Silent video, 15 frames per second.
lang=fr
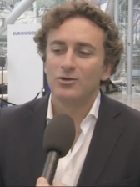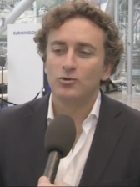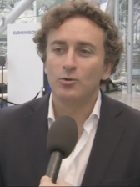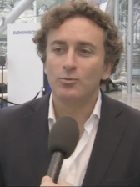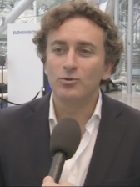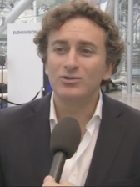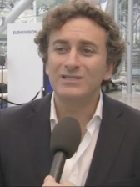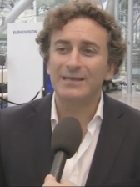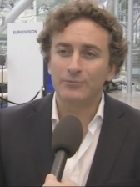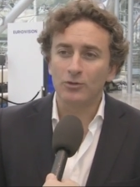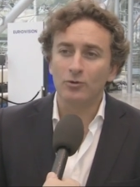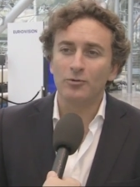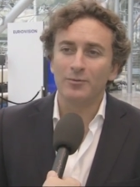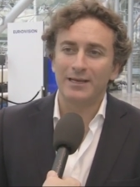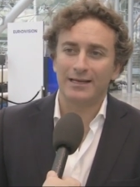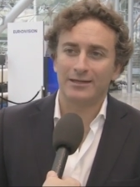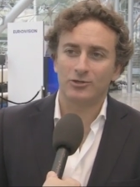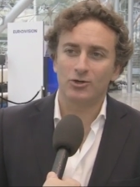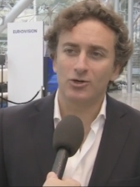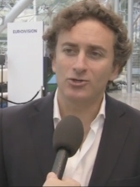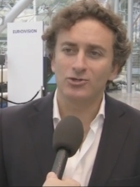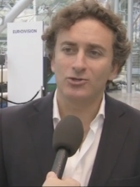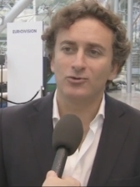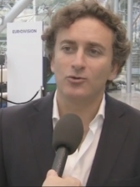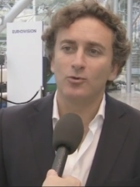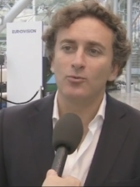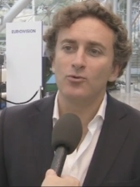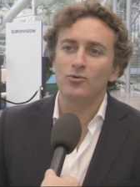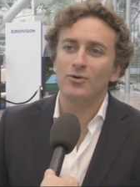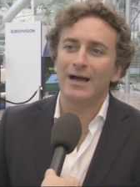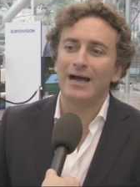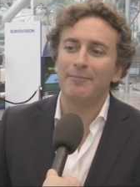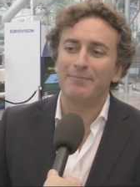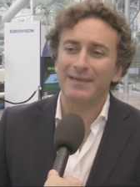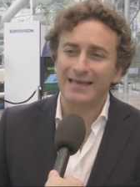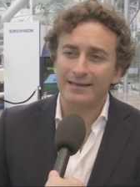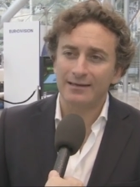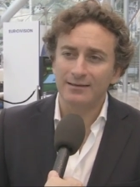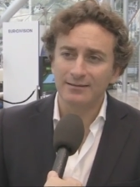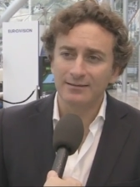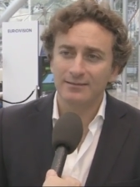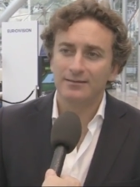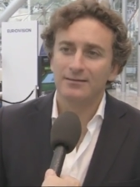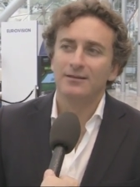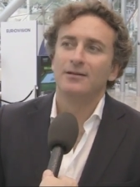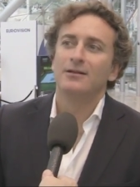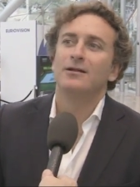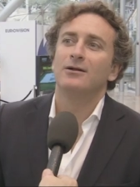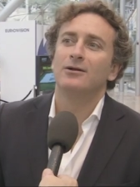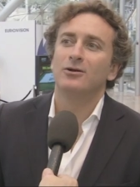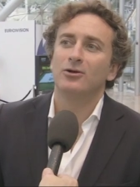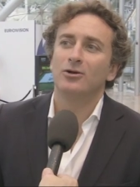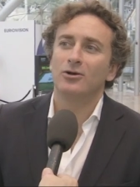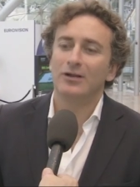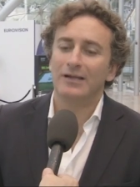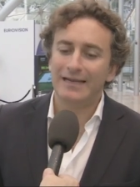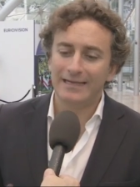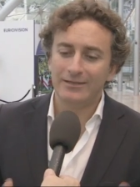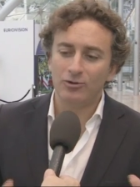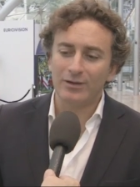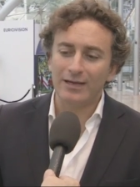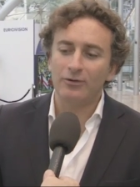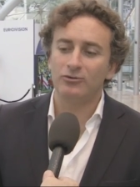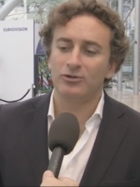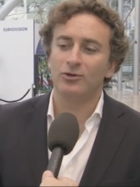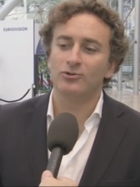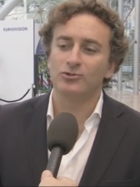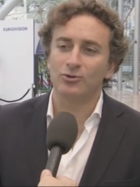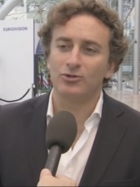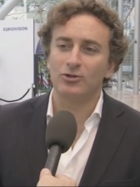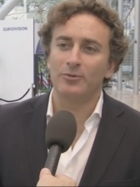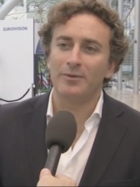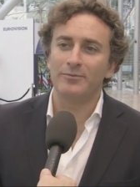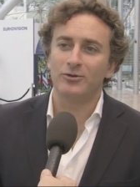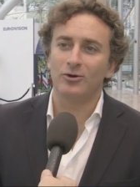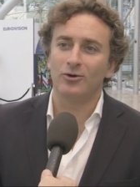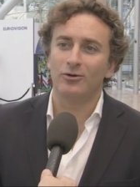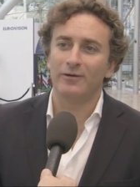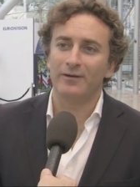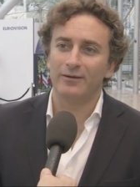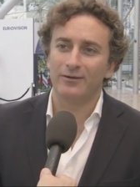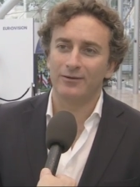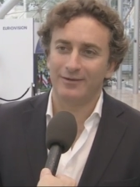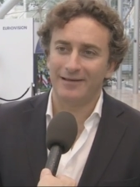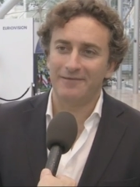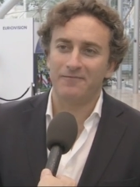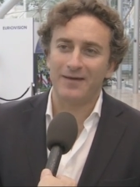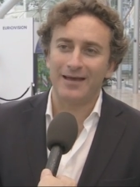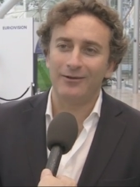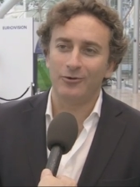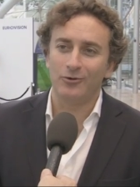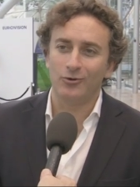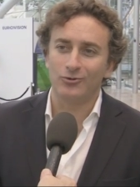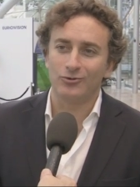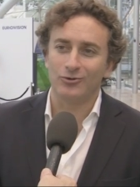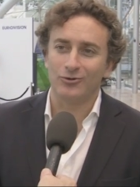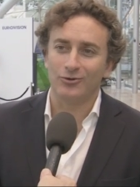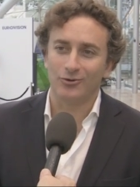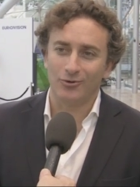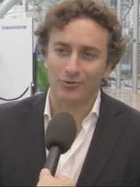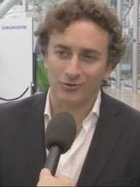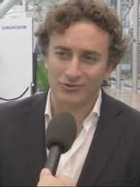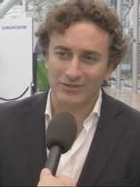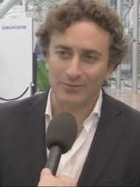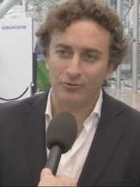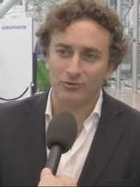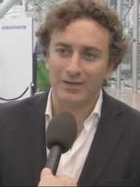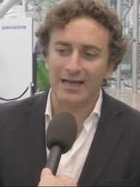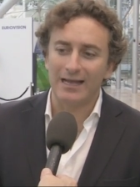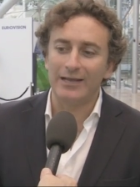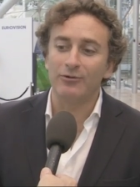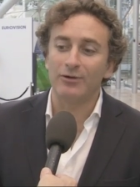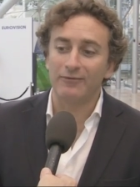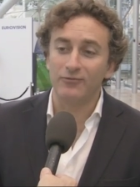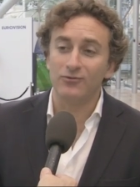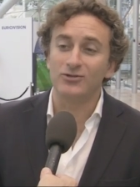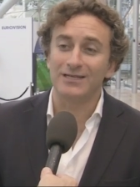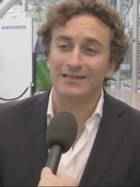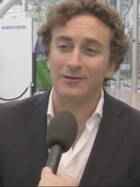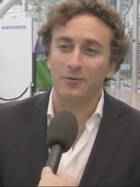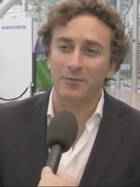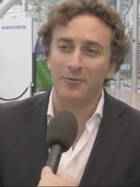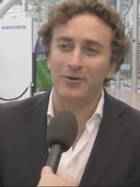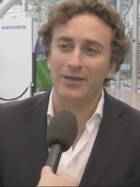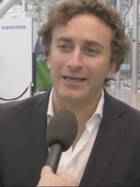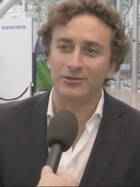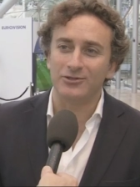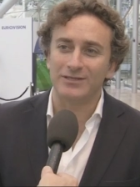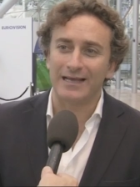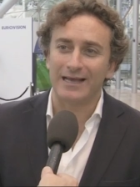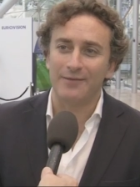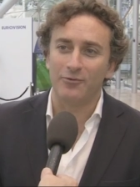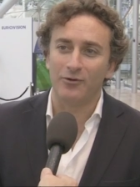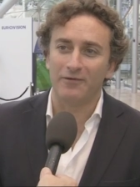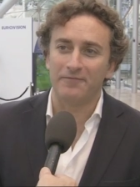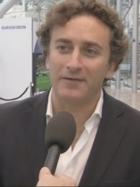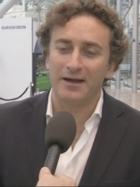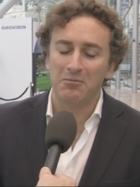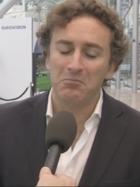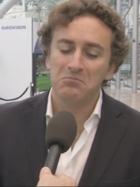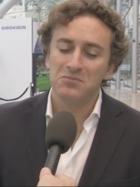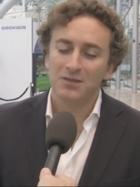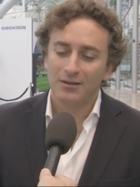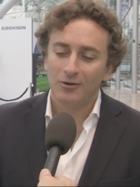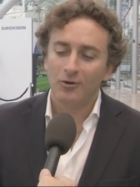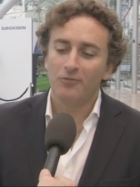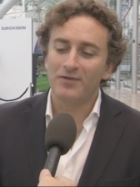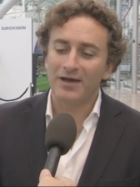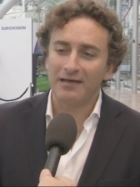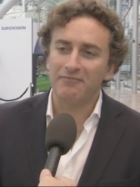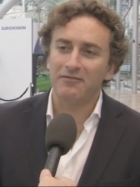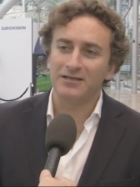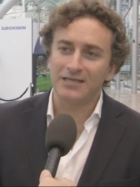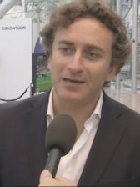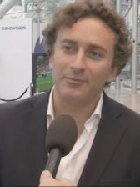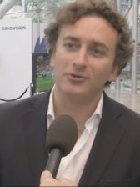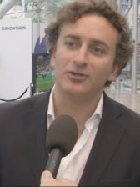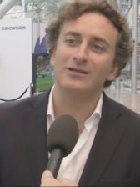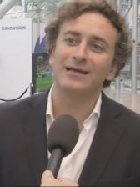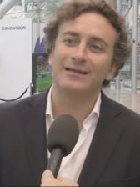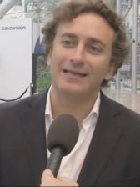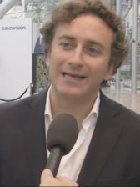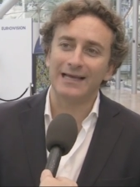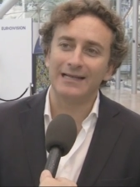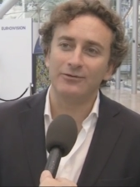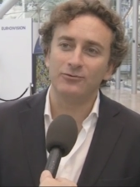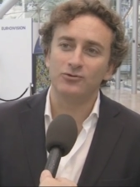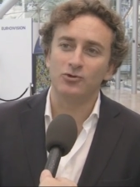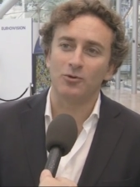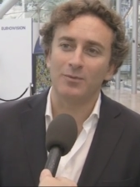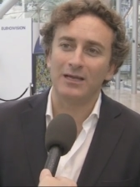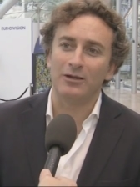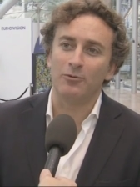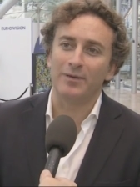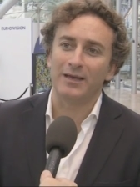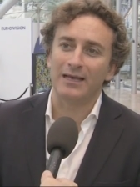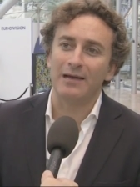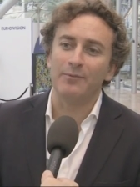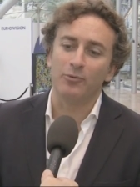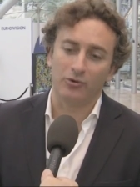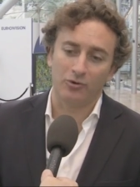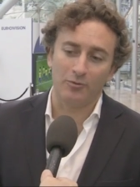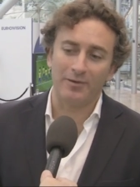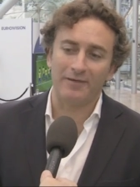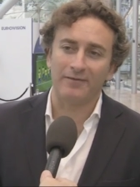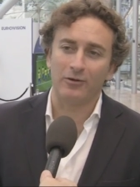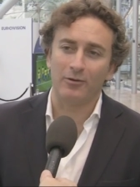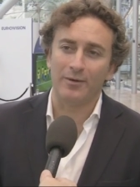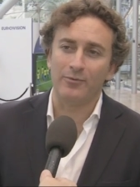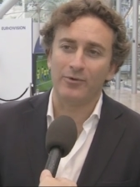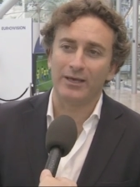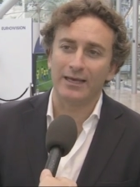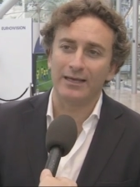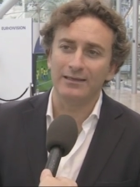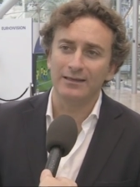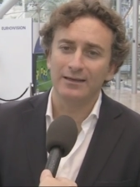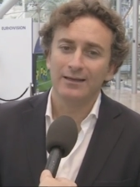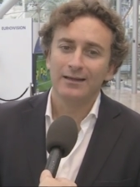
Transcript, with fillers: Début septembre 2014, début à Pékin. Euh, les deux calendriers ont sorti en même temps, euh, F1 et le nôtre, euh, au Conseil mondial, et on a vu que c'était le même week-end de Singapour F1. On va réfléchir peut-être à décaler d'une semaine au Pékin pour ne pas faire le même week-end.